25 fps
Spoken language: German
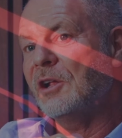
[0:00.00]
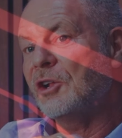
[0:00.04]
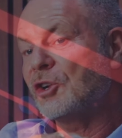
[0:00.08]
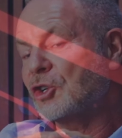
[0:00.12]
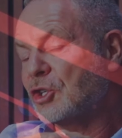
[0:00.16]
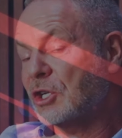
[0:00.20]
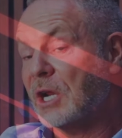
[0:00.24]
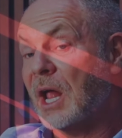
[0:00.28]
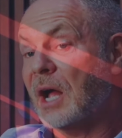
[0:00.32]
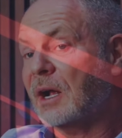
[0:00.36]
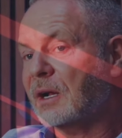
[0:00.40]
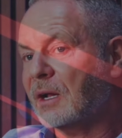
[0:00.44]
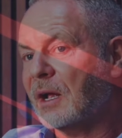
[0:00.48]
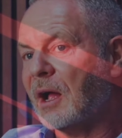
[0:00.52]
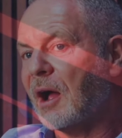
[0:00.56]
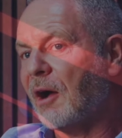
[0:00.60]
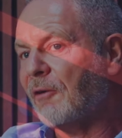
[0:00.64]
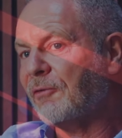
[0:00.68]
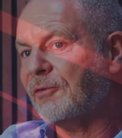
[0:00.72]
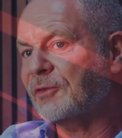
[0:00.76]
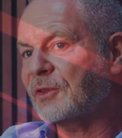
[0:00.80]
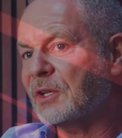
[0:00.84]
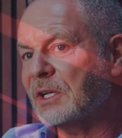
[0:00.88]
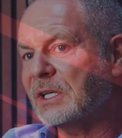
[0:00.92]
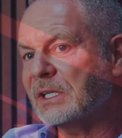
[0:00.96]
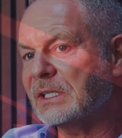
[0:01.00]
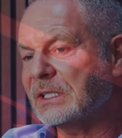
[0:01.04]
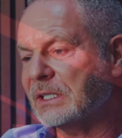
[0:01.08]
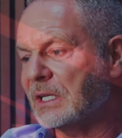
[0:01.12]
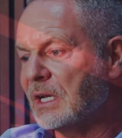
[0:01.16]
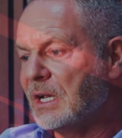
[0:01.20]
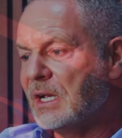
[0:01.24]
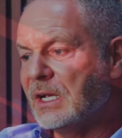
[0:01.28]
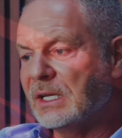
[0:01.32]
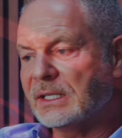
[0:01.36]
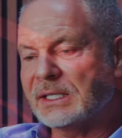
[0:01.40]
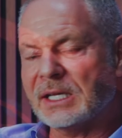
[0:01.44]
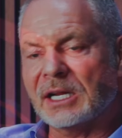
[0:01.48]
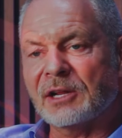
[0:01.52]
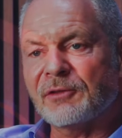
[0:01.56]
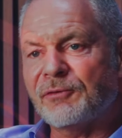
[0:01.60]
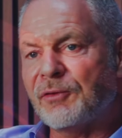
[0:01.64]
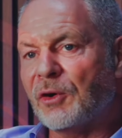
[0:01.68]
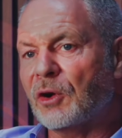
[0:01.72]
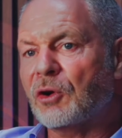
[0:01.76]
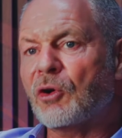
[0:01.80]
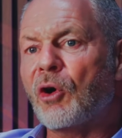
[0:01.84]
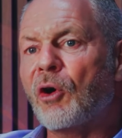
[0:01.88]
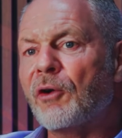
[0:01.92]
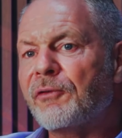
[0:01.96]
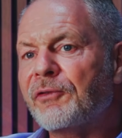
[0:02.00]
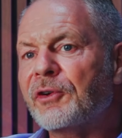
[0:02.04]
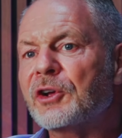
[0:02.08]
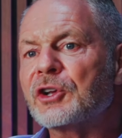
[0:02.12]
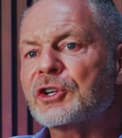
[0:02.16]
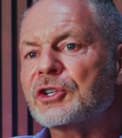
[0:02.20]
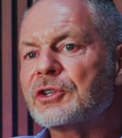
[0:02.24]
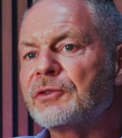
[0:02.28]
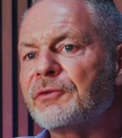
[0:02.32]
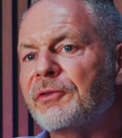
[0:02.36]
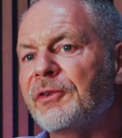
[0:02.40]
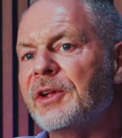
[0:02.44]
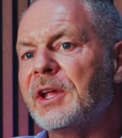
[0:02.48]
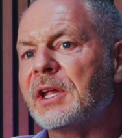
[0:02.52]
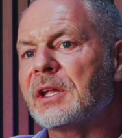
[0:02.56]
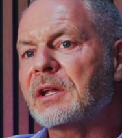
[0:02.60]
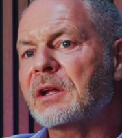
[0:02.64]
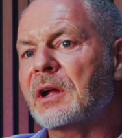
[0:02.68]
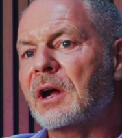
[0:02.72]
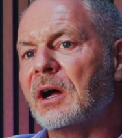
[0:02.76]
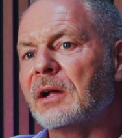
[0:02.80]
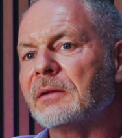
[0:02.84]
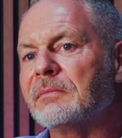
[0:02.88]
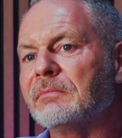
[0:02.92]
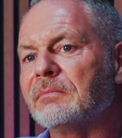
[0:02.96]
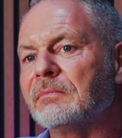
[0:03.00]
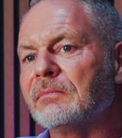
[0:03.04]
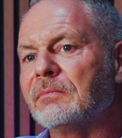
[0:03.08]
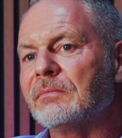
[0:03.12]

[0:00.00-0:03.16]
Schlagkraft ist seine verkäuferischen Fähigkeiten.